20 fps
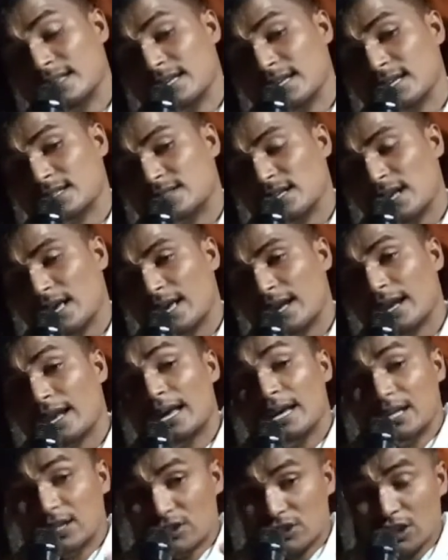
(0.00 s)
দিয়েছিলেন
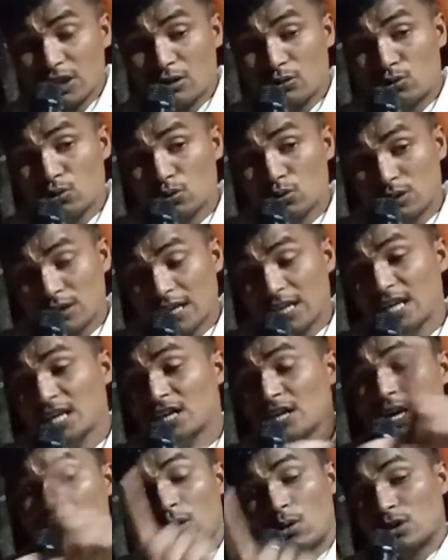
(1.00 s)
যেহেতু তিনি
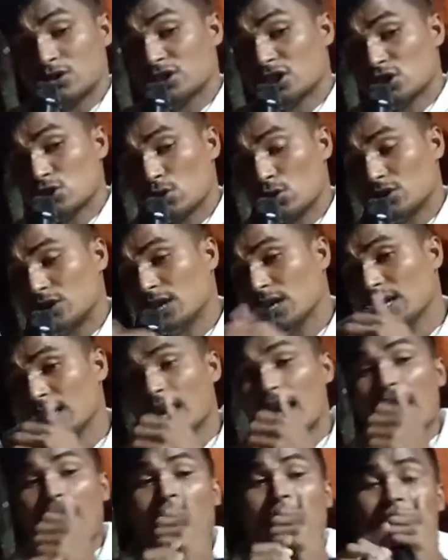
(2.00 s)
হচ্ছেন সতী
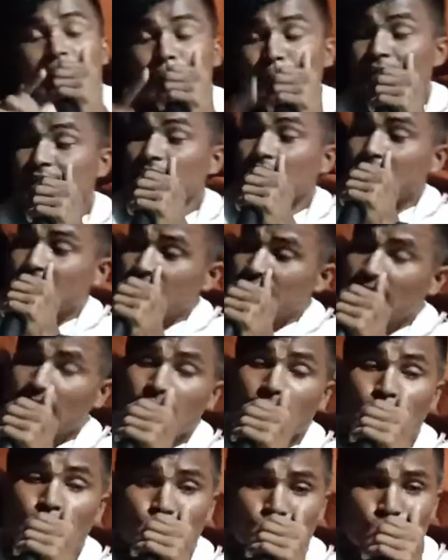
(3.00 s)
আর আমাদের
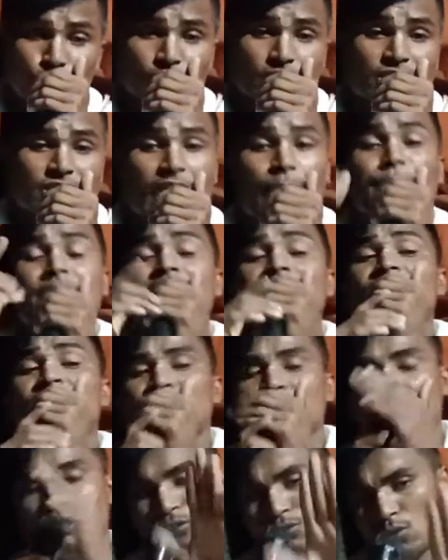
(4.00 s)
গীতাকেও সতী সাবিত্রীর
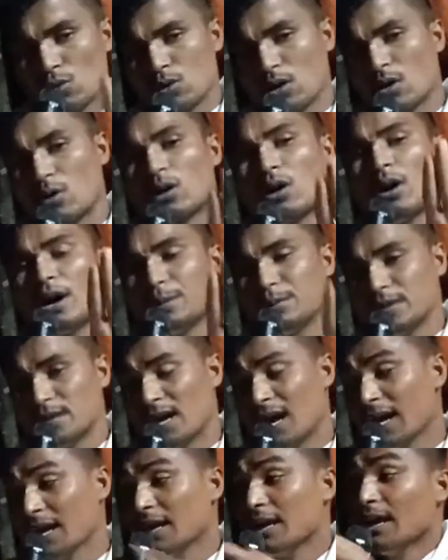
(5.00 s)
সাথে তুলনা করা হয়
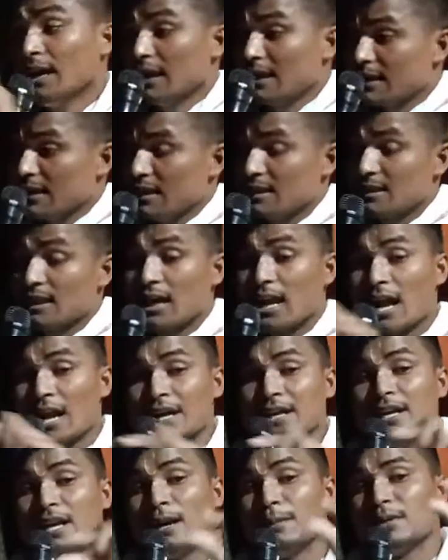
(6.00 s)
বিধায় গীতার
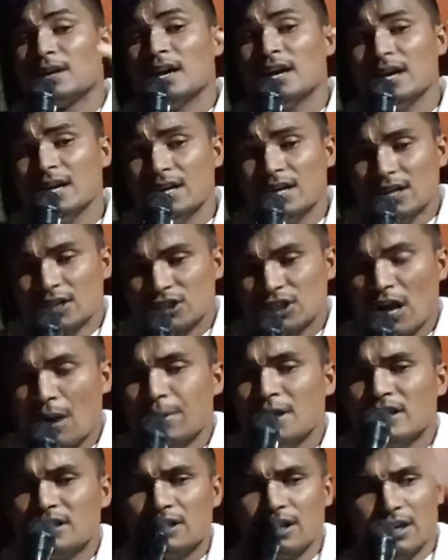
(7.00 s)
আরেকটি নাম কি
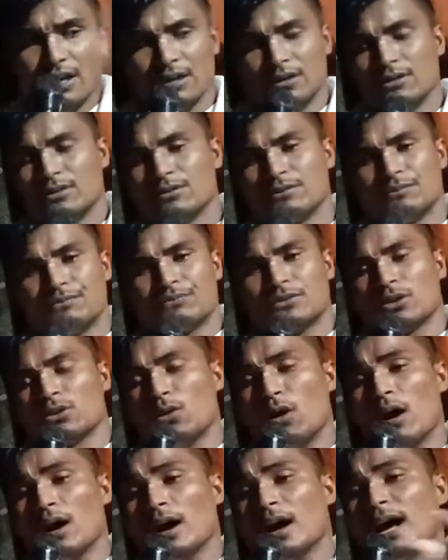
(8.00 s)
সাবিত্রী
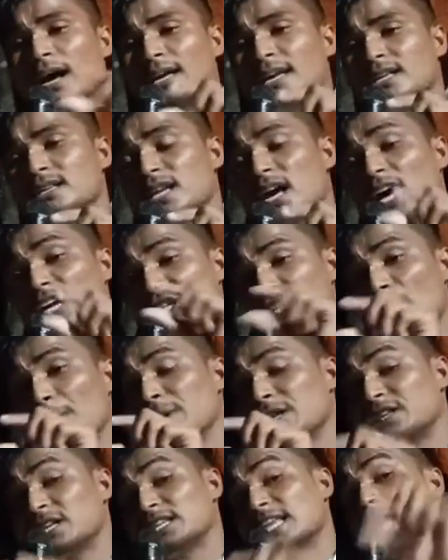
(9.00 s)
গঙ্গা গীতা
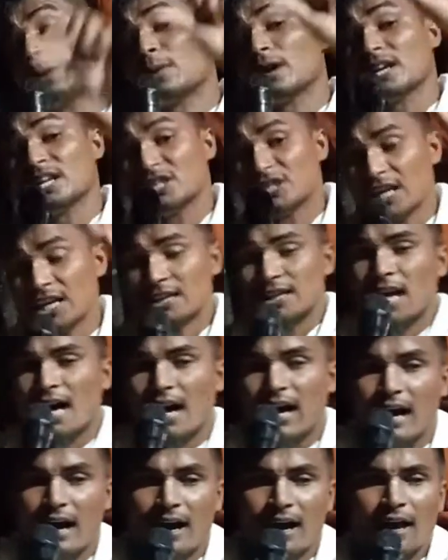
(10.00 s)
সাবিত্রী তারপর কি সীতা
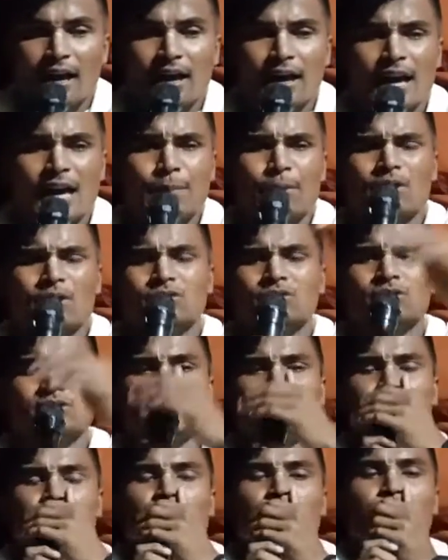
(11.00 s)
এ মনোযোগ
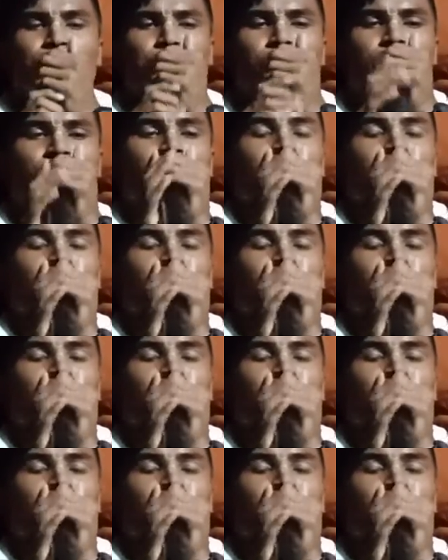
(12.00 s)
দিয়ে শোনেন